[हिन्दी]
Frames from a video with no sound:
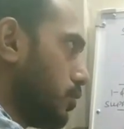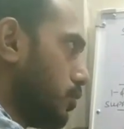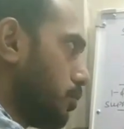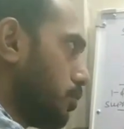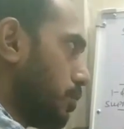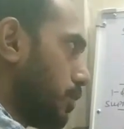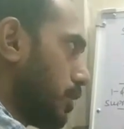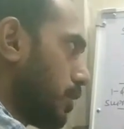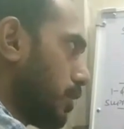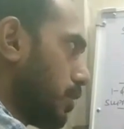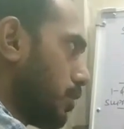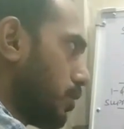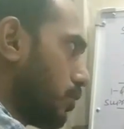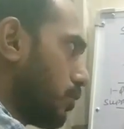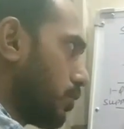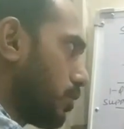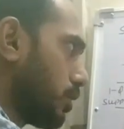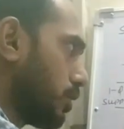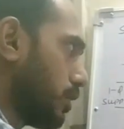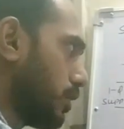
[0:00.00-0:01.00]
ऊपर
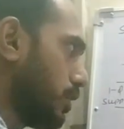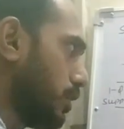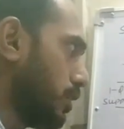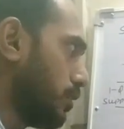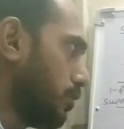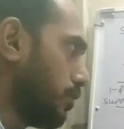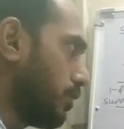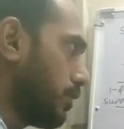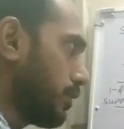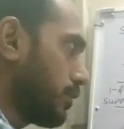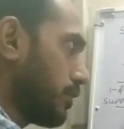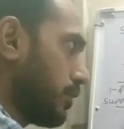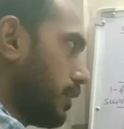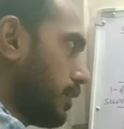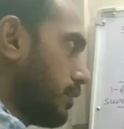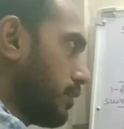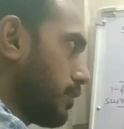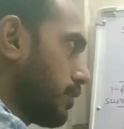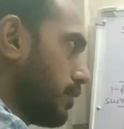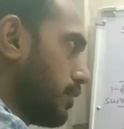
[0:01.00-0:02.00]
की ये फ्लक्स
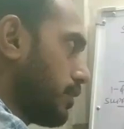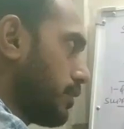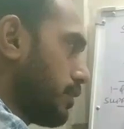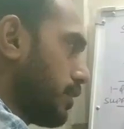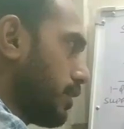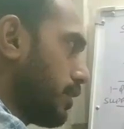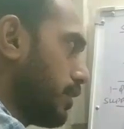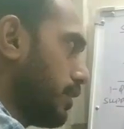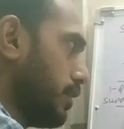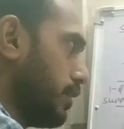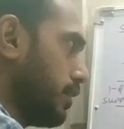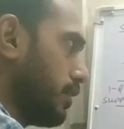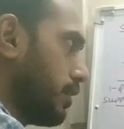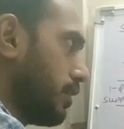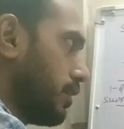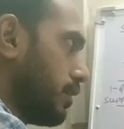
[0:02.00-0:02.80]
लाइंस किधर जाएगी